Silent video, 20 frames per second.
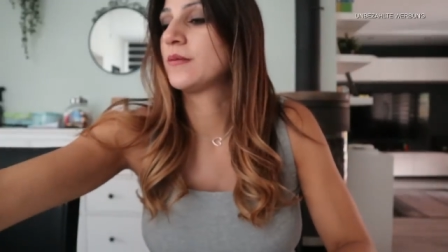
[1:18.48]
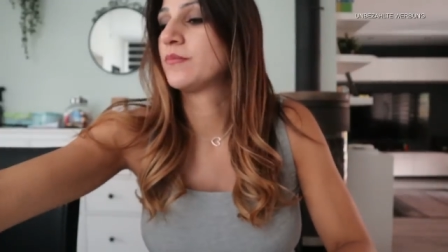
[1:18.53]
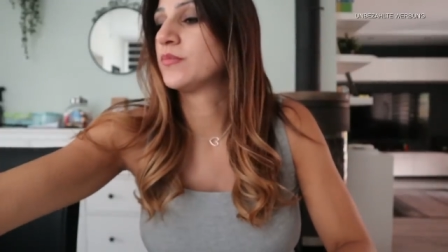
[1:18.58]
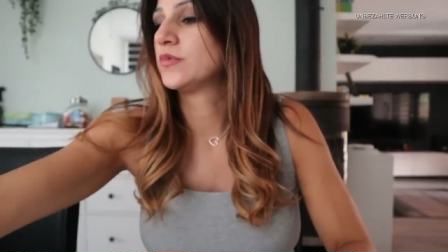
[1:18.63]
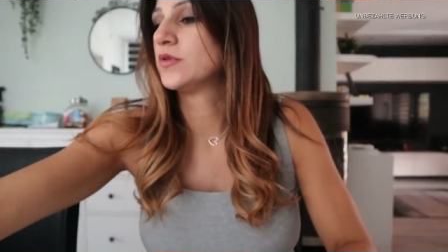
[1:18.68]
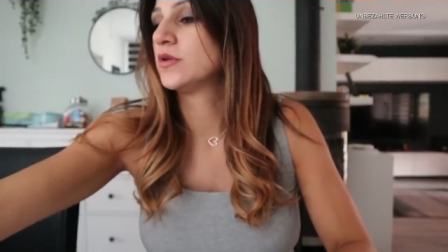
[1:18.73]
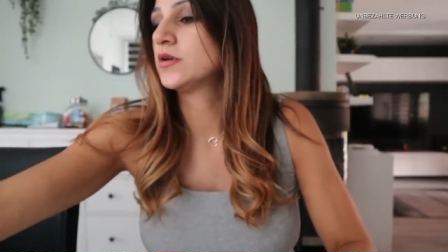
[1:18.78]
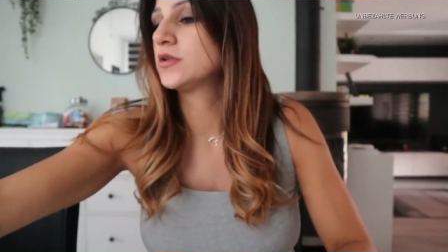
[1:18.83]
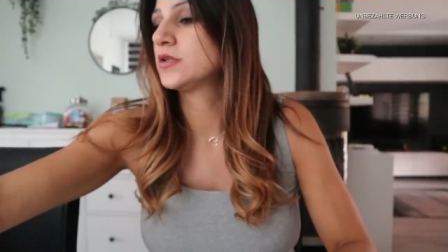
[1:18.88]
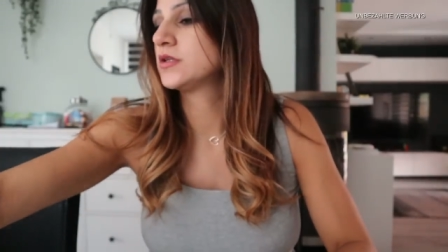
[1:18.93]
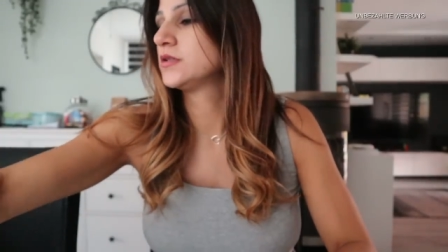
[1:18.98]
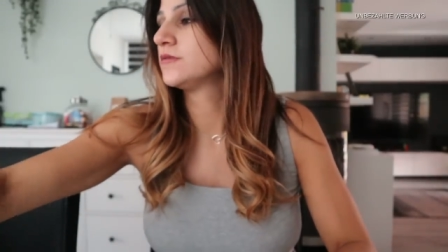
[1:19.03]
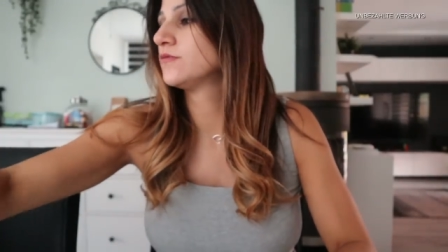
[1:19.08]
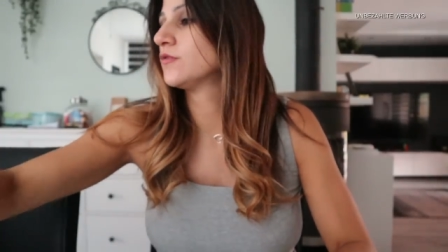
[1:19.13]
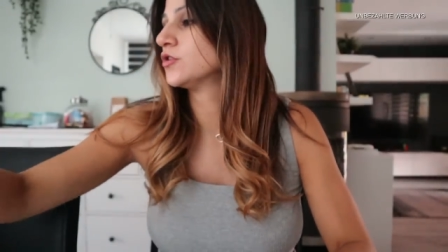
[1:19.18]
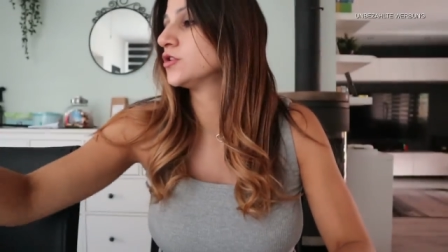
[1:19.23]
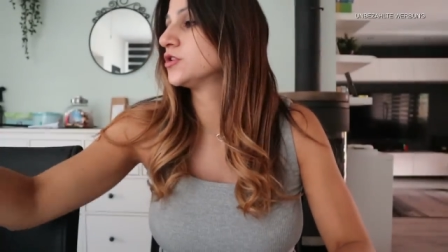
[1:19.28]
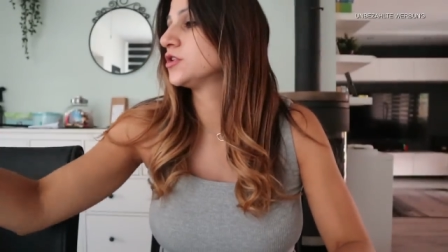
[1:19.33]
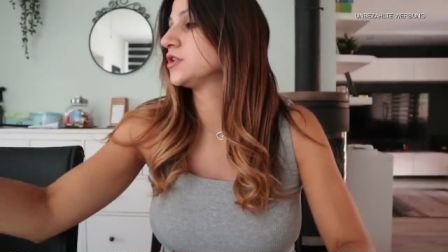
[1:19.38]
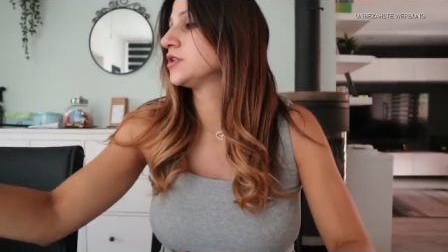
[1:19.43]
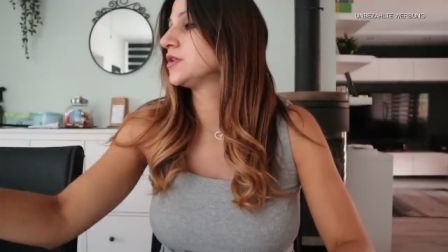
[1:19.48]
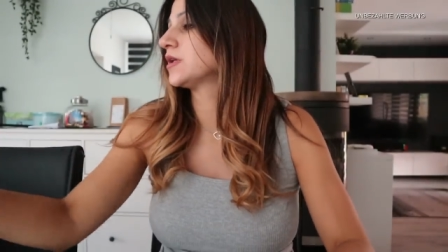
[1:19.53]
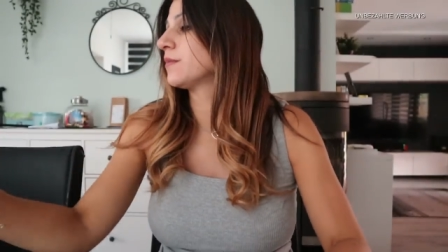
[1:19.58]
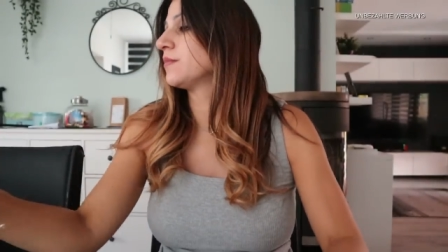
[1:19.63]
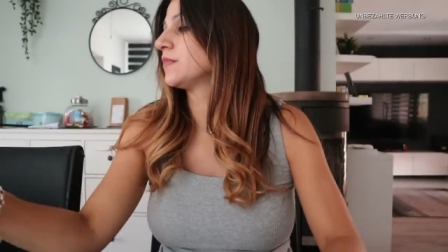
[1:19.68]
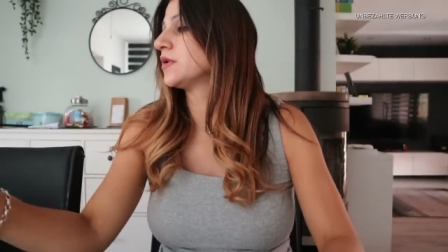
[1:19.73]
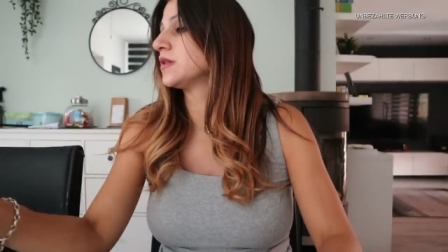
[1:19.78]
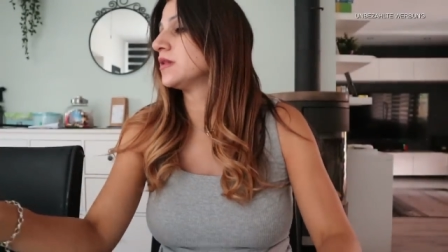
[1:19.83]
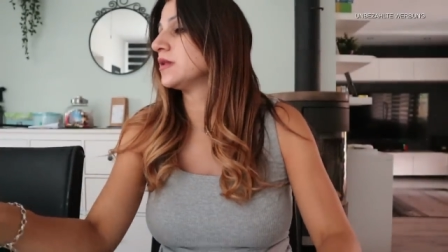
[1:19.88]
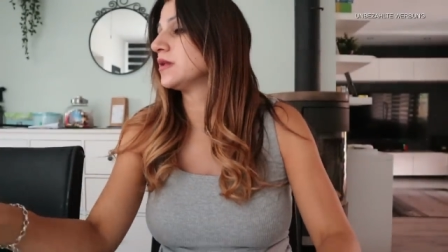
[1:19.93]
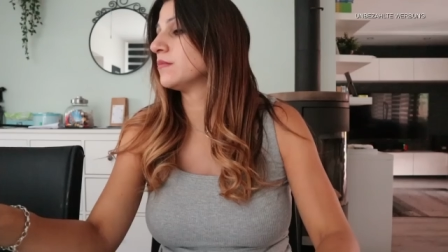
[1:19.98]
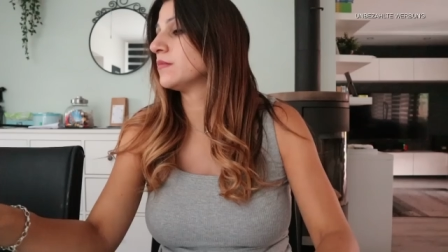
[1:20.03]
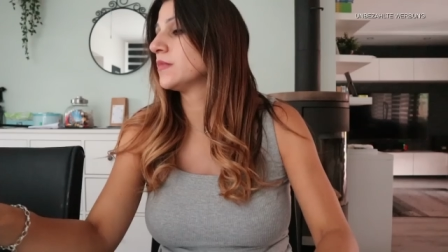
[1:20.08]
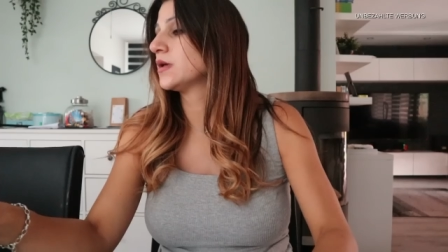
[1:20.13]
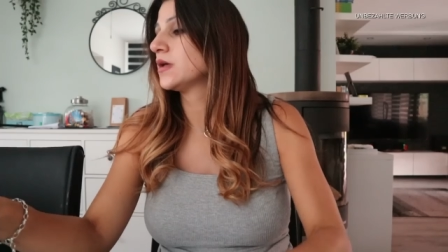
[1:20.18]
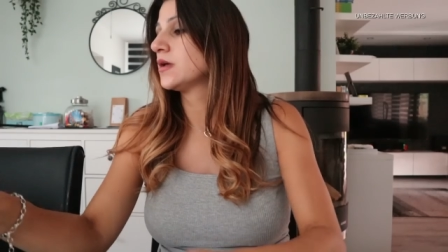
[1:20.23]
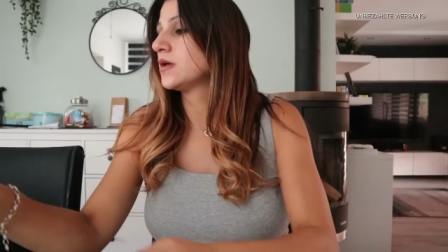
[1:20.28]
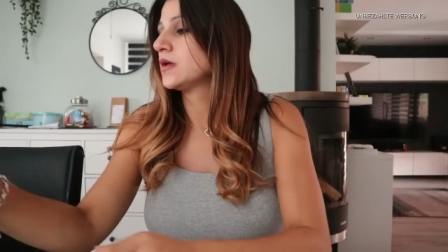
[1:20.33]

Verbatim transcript: App, ne? Die wollte ich da mitnehmen.